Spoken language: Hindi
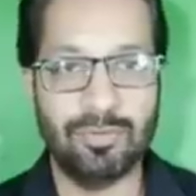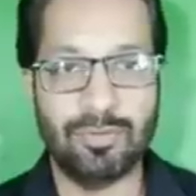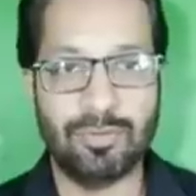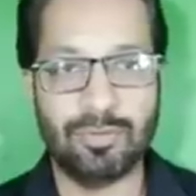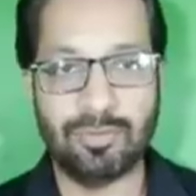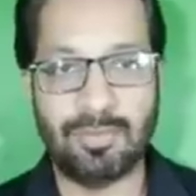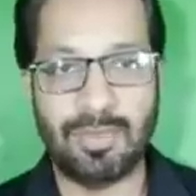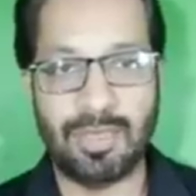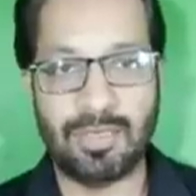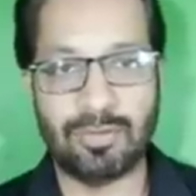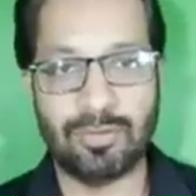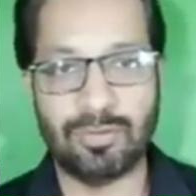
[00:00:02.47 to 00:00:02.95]

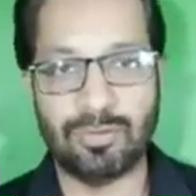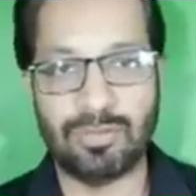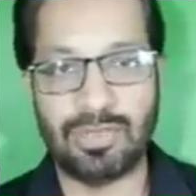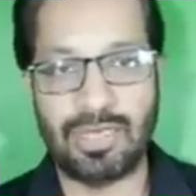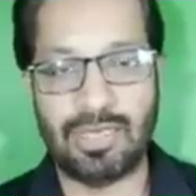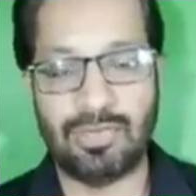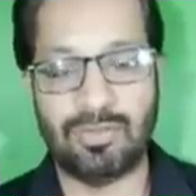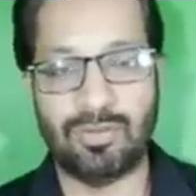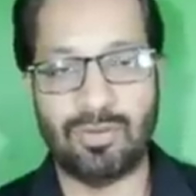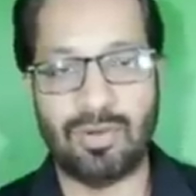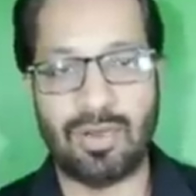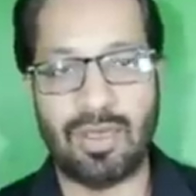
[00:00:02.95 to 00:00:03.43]
उस्मान
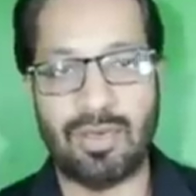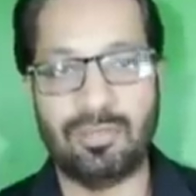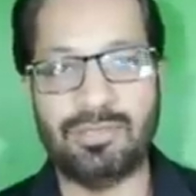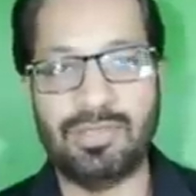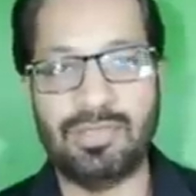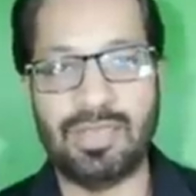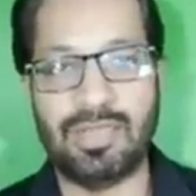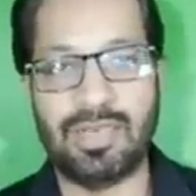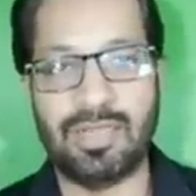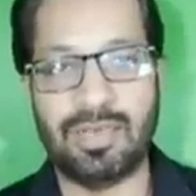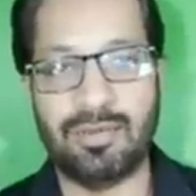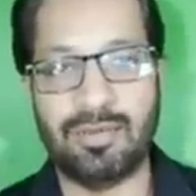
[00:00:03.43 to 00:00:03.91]
हुसैन और आप
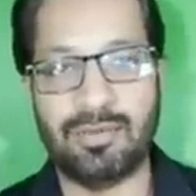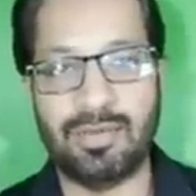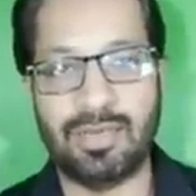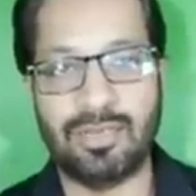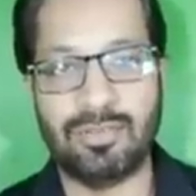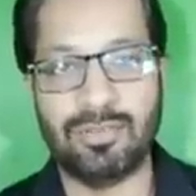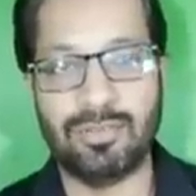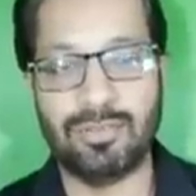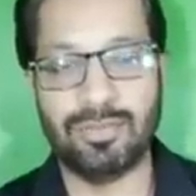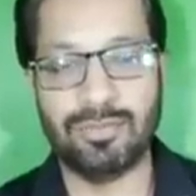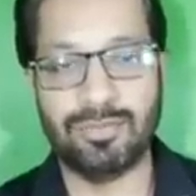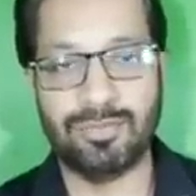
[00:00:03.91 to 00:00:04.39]
देख रहे हैं हमारा
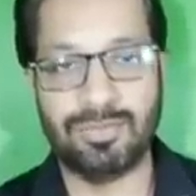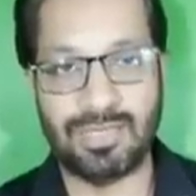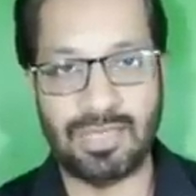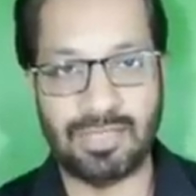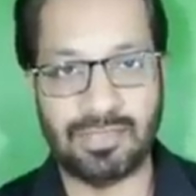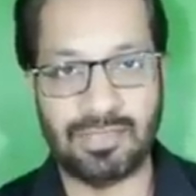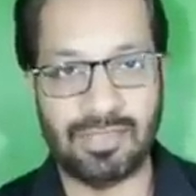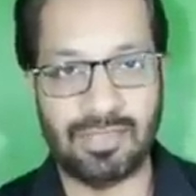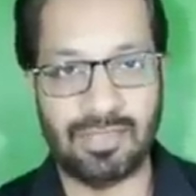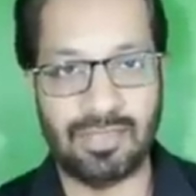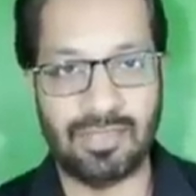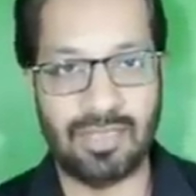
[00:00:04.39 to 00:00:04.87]
यूट्यूब
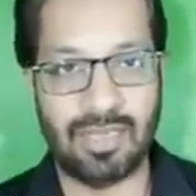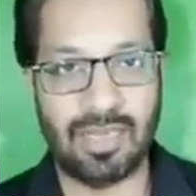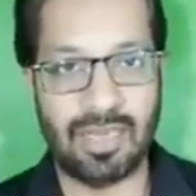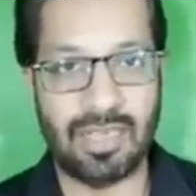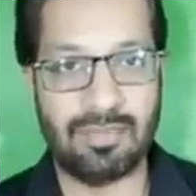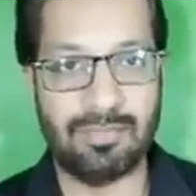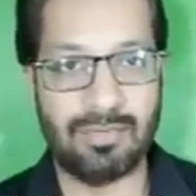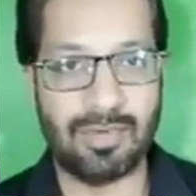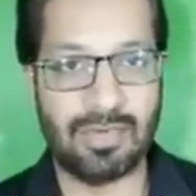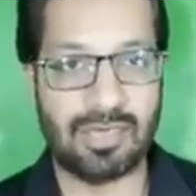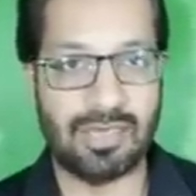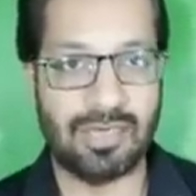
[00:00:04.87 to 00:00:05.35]
चैनल
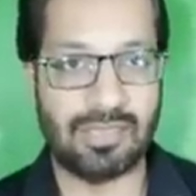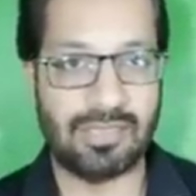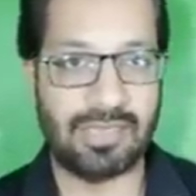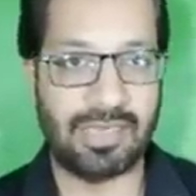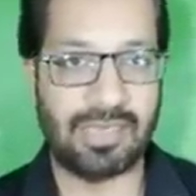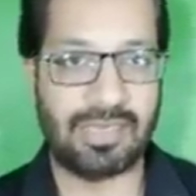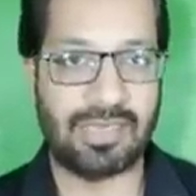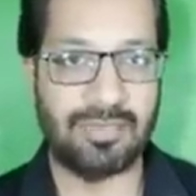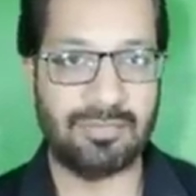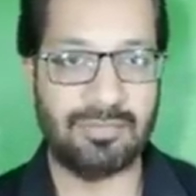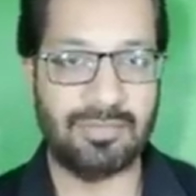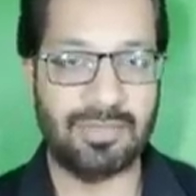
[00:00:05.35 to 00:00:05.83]
अलमक्का
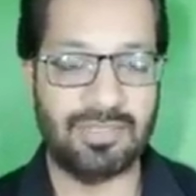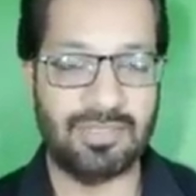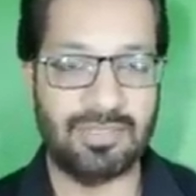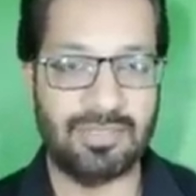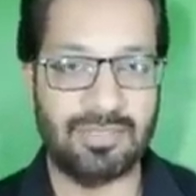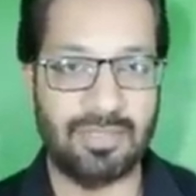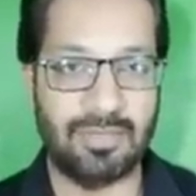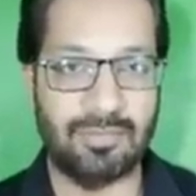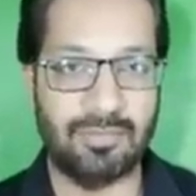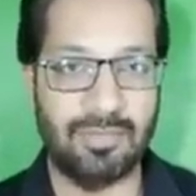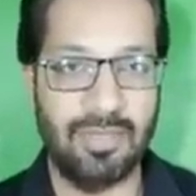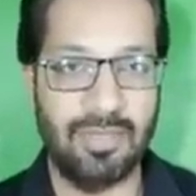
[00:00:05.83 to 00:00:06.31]
टेक एंड बिजनेस अब